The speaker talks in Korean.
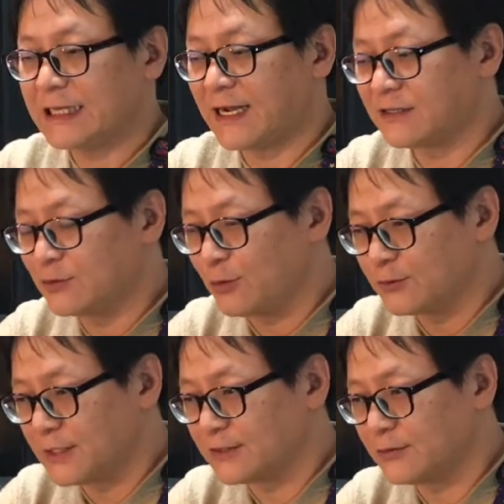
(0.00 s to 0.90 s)
다른
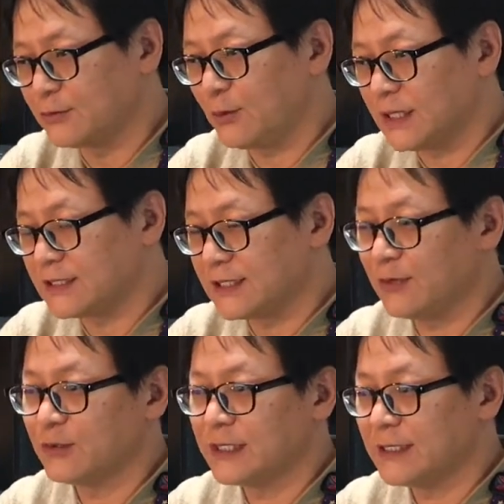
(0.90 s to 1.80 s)
코드에서도 똑같이
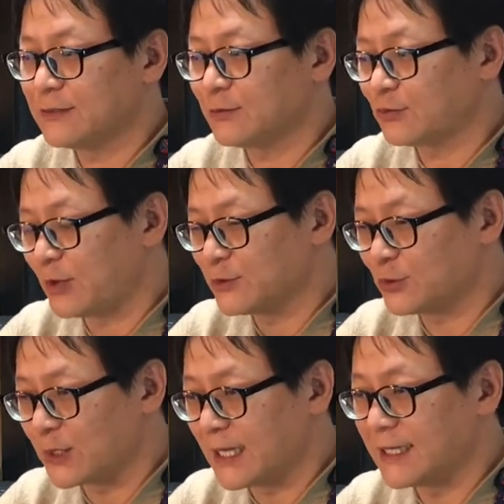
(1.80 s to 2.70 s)
사용이 좀
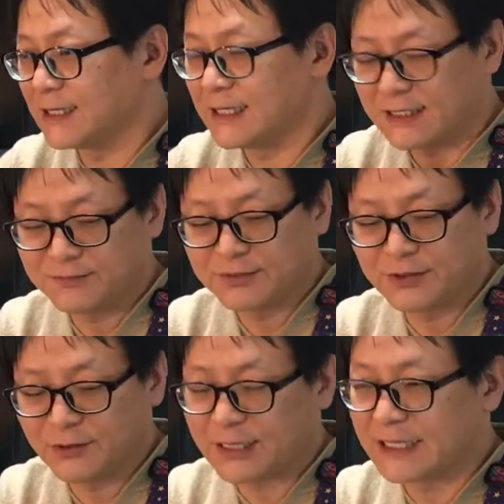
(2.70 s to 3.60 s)
돼줘야 이게 리프
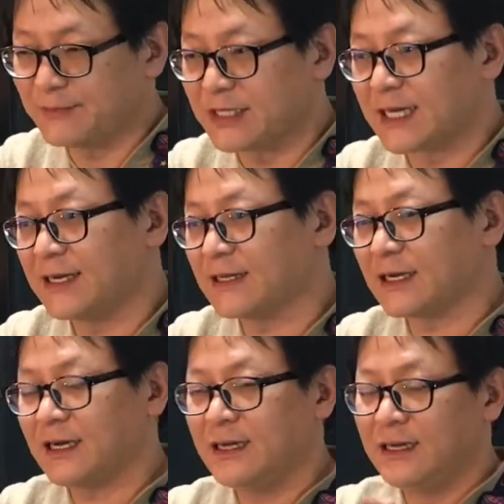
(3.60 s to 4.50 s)
역할을 합니다.
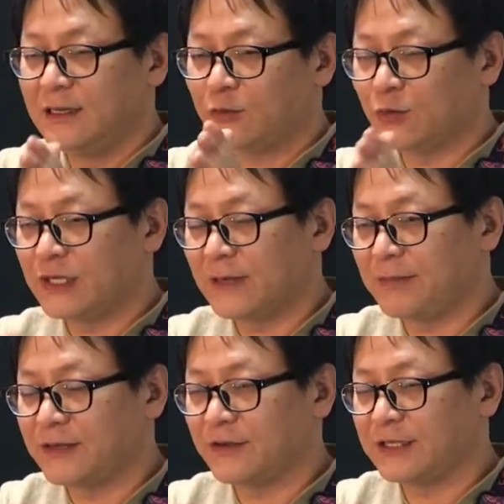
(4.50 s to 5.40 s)
그러니까 동일한
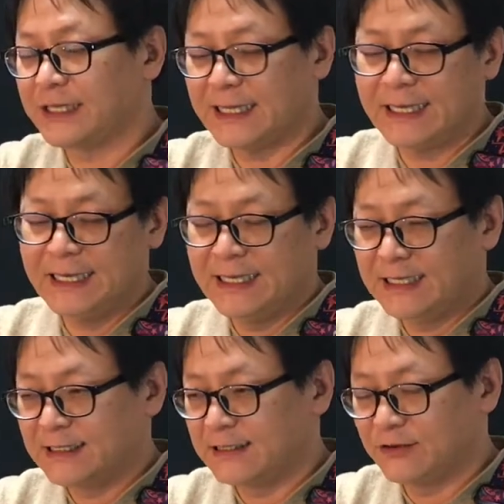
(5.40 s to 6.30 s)
패턴인데
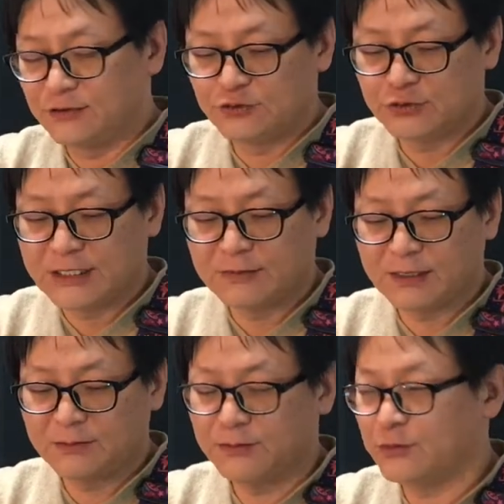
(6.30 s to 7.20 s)
그 연주하는
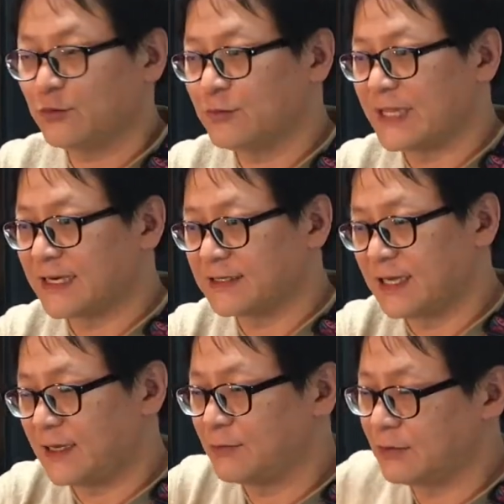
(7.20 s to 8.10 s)
방법이 조금
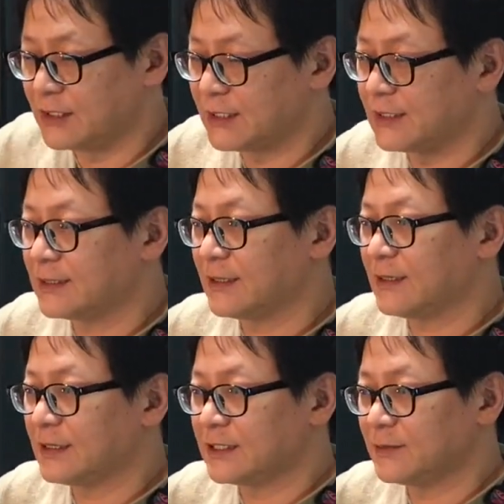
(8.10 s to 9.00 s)
다르다 뭐 이렇게
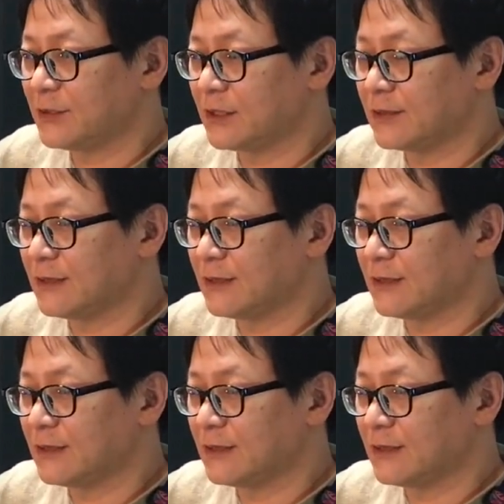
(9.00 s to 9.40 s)
생각을 하시면 될 것